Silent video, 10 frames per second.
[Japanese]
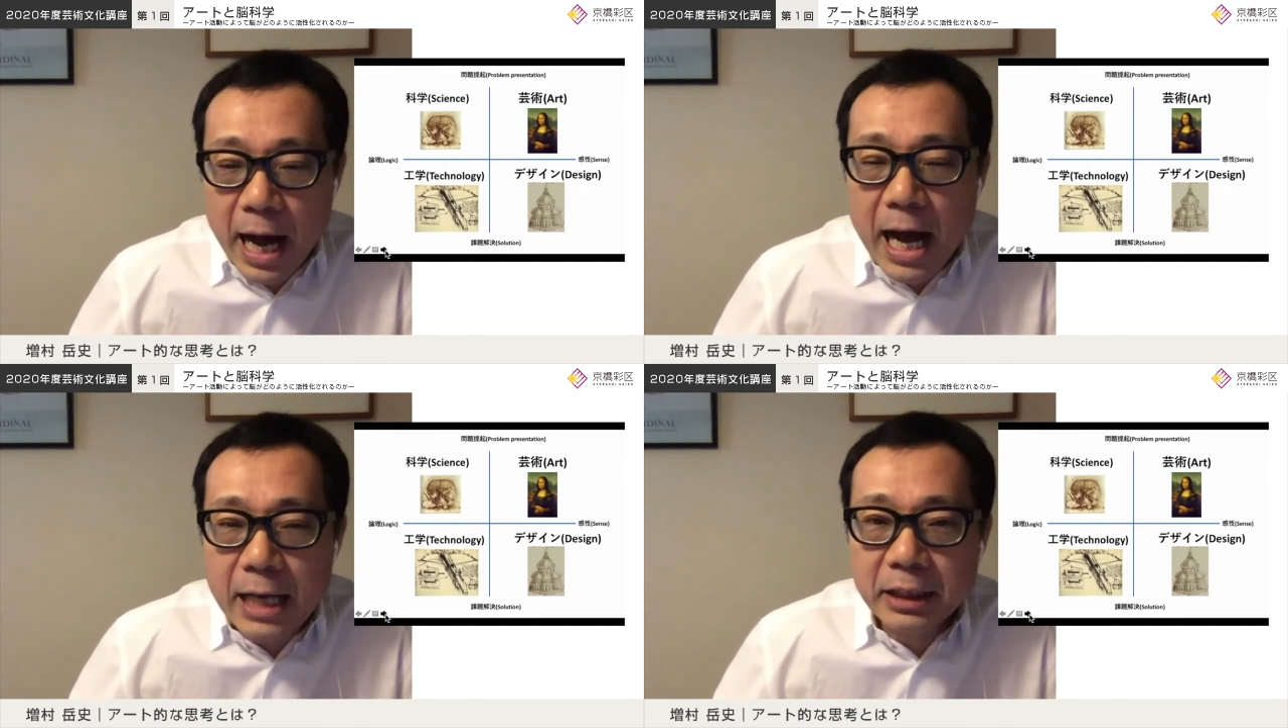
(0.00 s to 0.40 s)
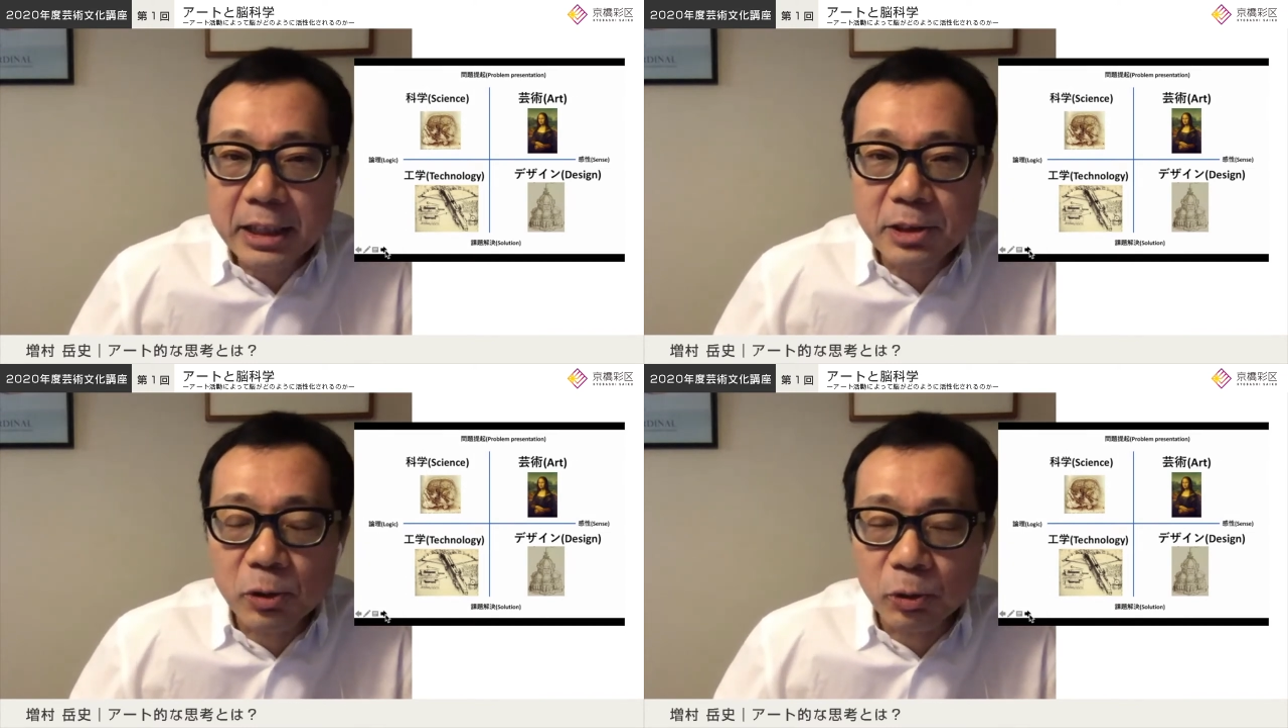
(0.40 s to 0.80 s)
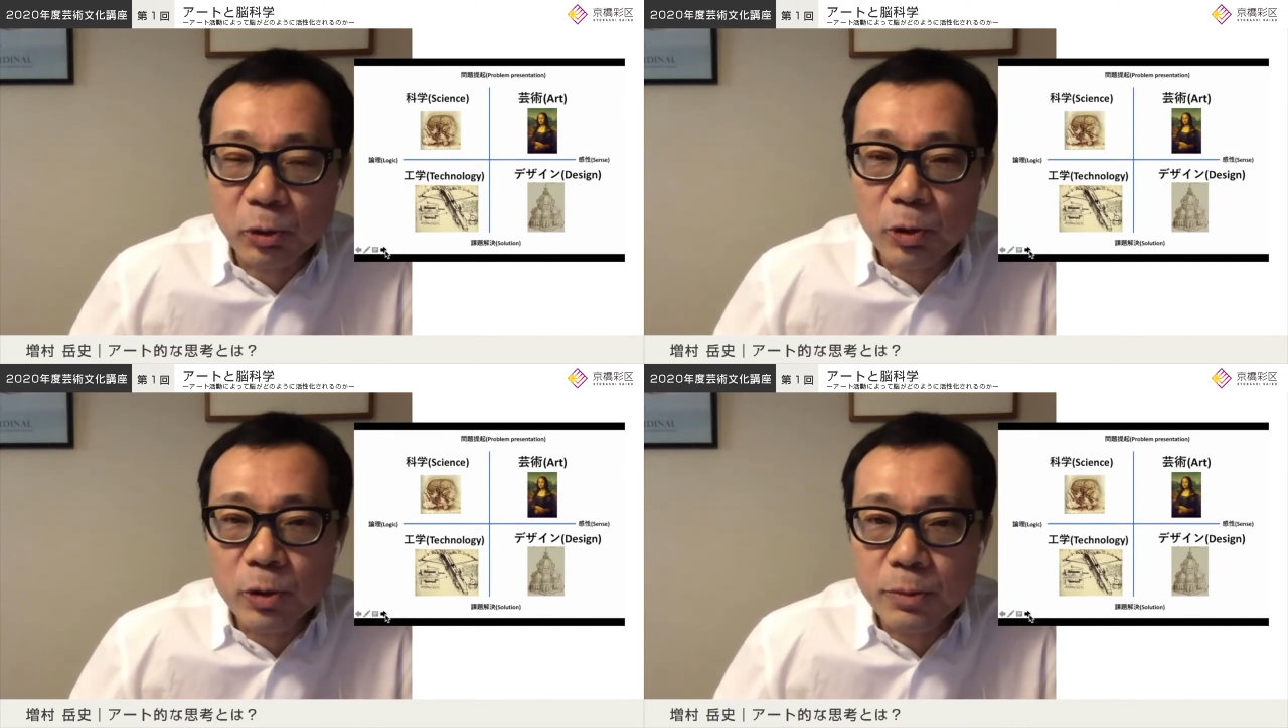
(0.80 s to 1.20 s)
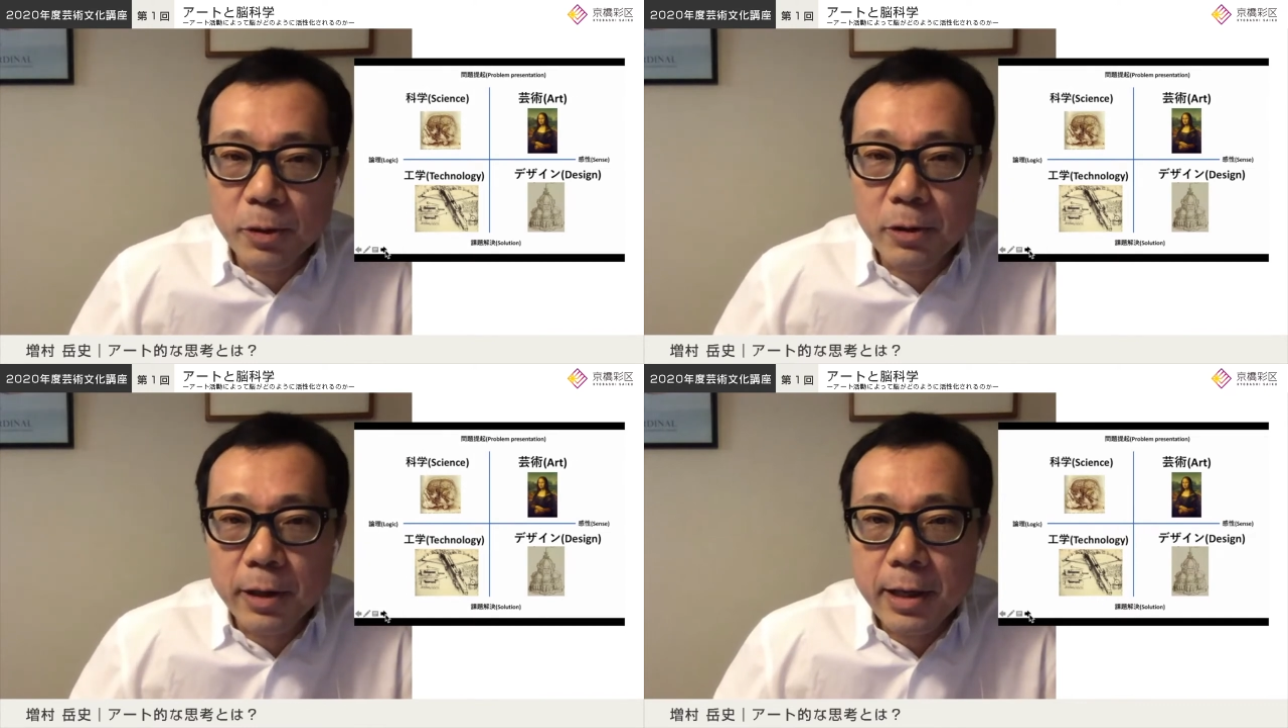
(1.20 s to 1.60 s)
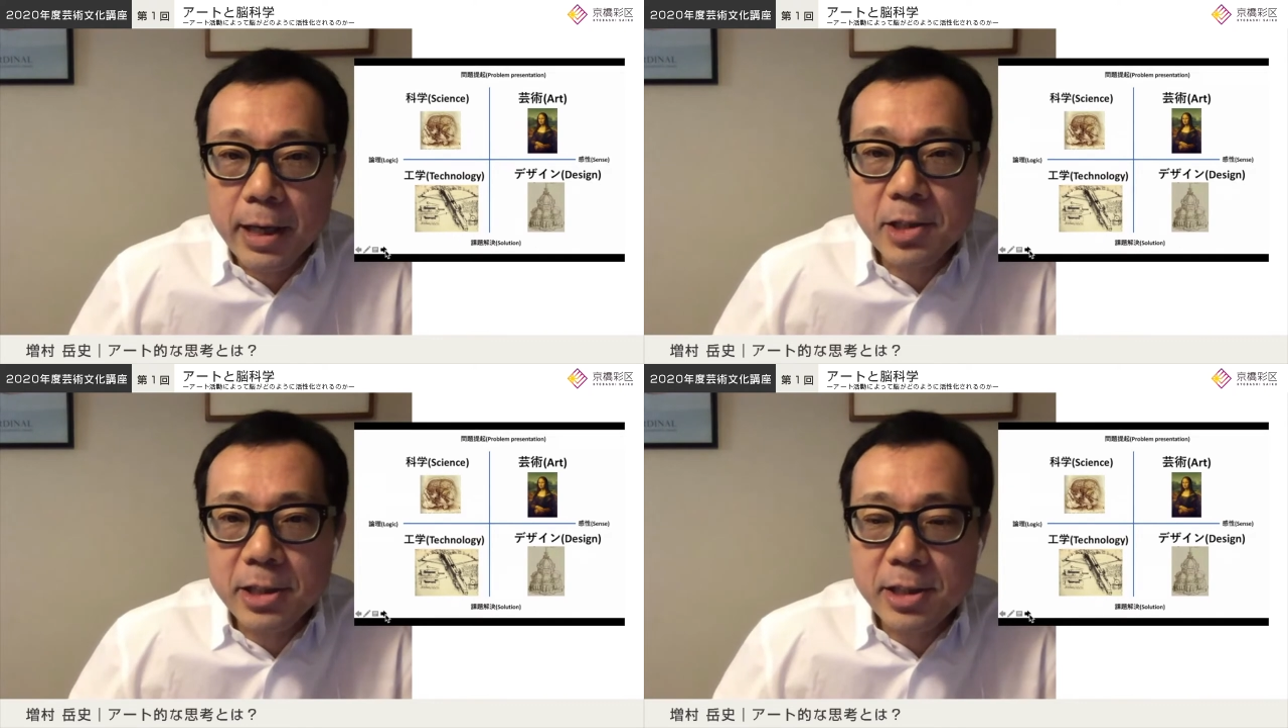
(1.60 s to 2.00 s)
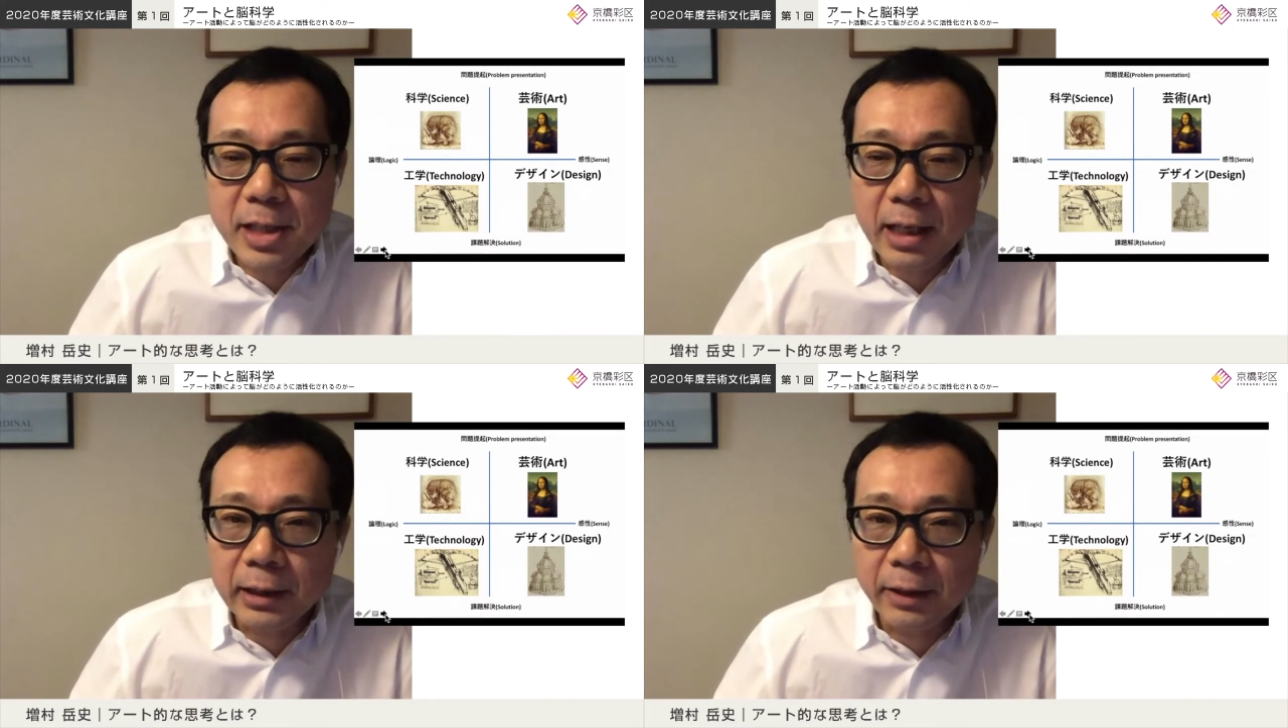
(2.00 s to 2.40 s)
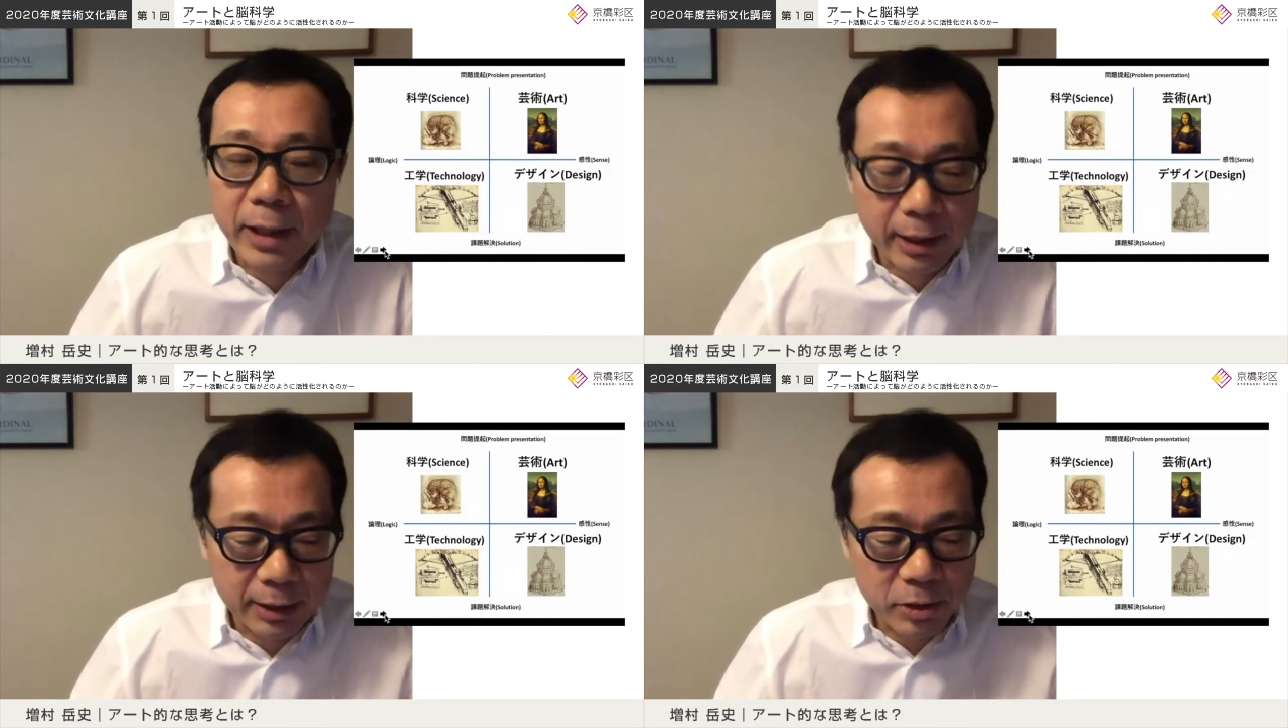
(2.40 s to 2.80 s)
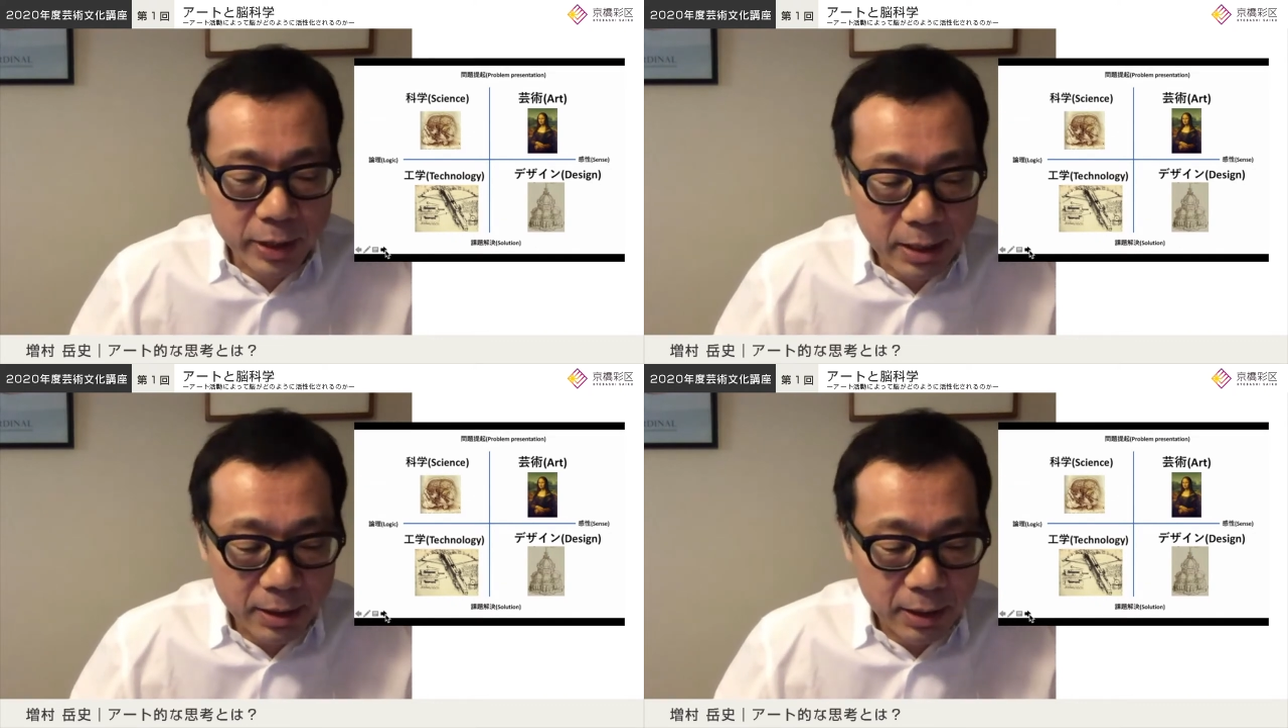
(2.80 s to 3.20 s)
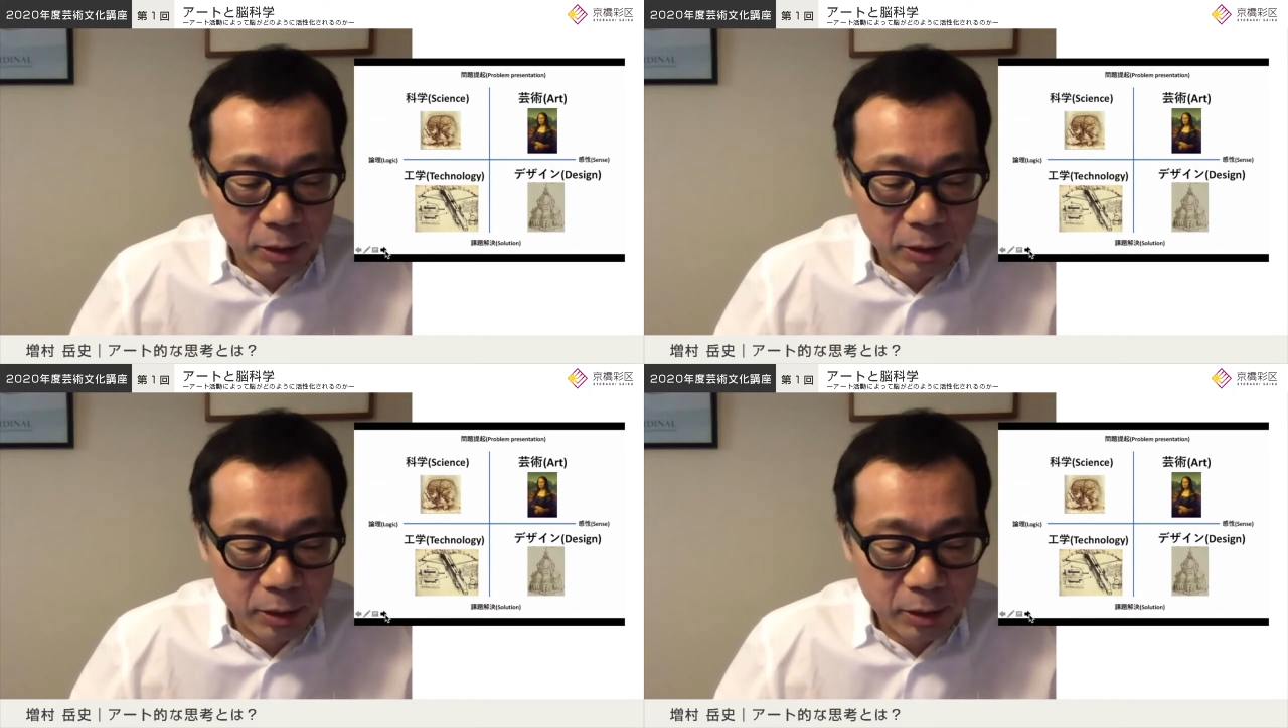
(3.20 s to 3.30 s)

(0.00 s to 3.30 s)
アーティストというよりも絵師に近かったわけなんですよね。